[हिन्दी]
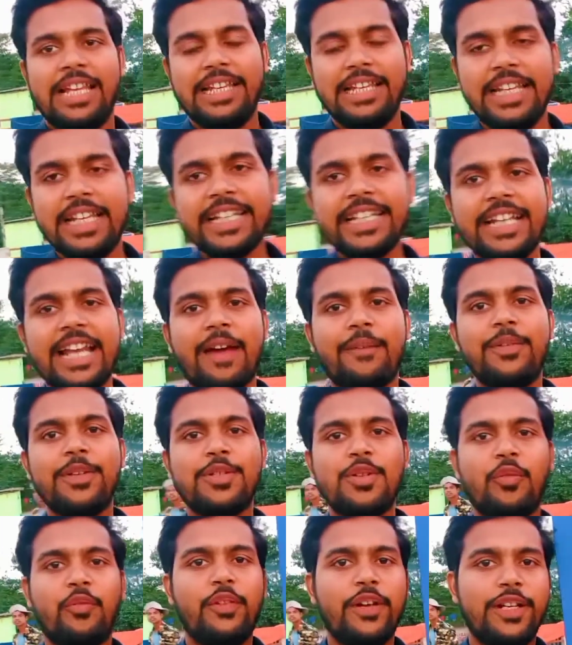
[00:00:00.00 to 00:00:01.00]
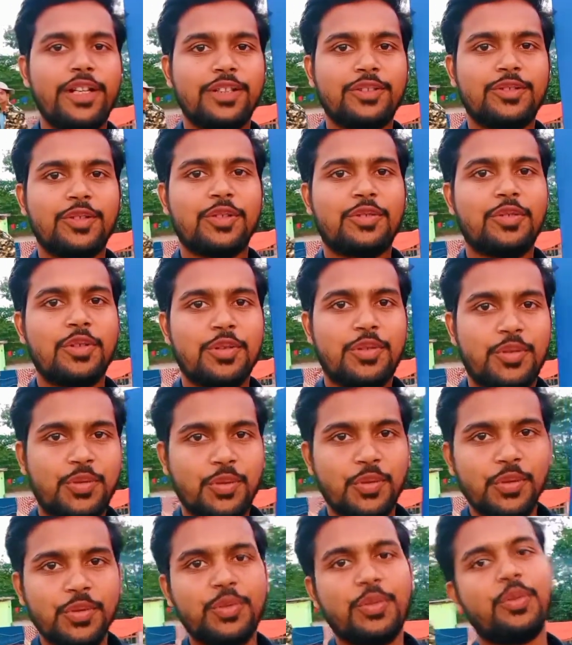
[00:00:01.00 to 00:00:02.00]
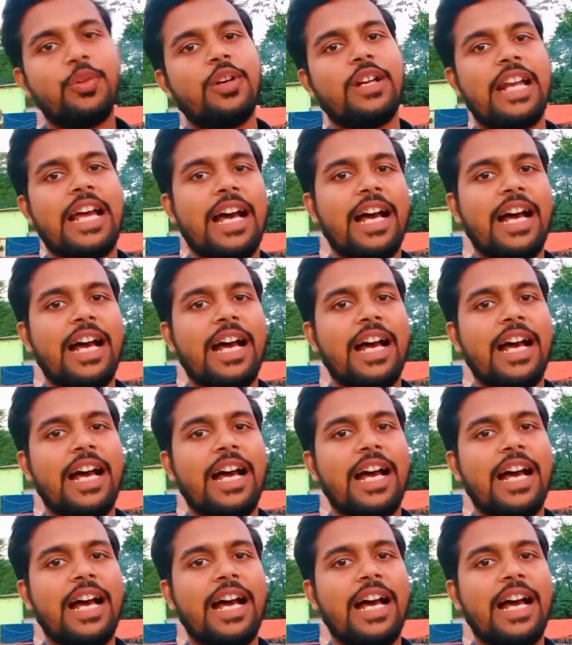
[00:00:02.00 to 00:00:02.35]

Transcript: लेकिन अभी जो वीडियो दोस्तों शूट हो